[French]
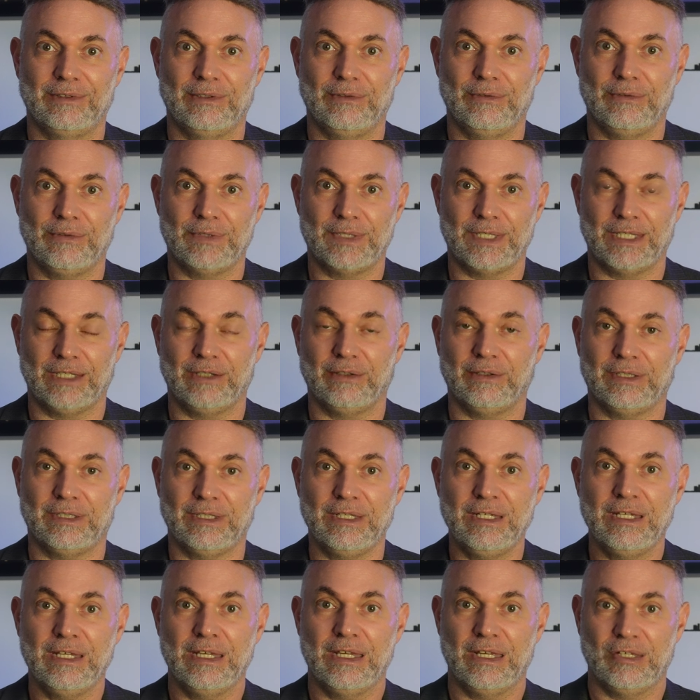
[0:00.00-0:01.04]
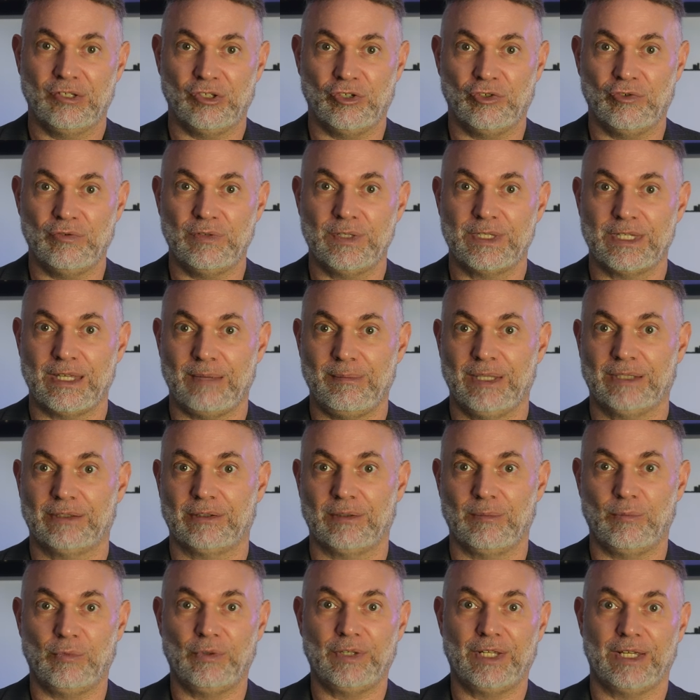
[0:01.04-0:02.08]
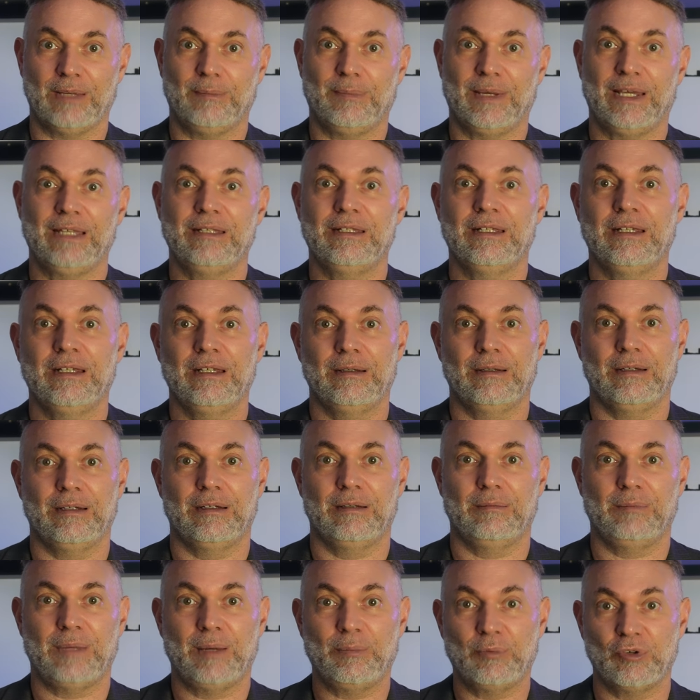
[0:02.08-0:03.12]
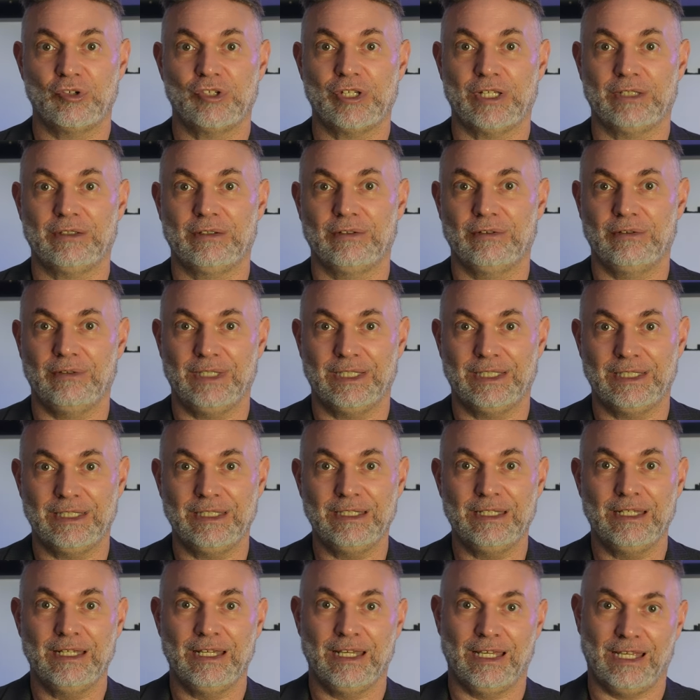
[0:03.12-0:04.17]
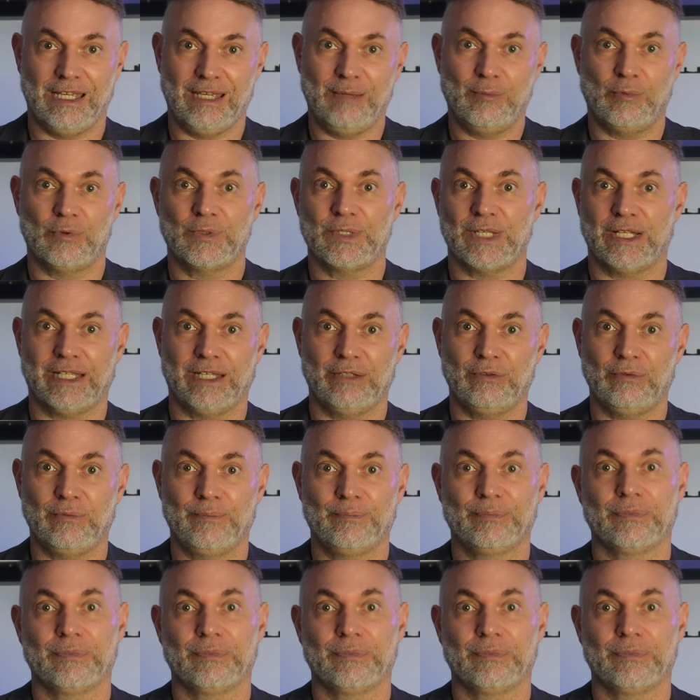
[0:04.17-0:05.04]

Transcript: de sécurité, j'ai juste à mettre mon iPad, euh, ma pochette de liquide et mon sac à dos.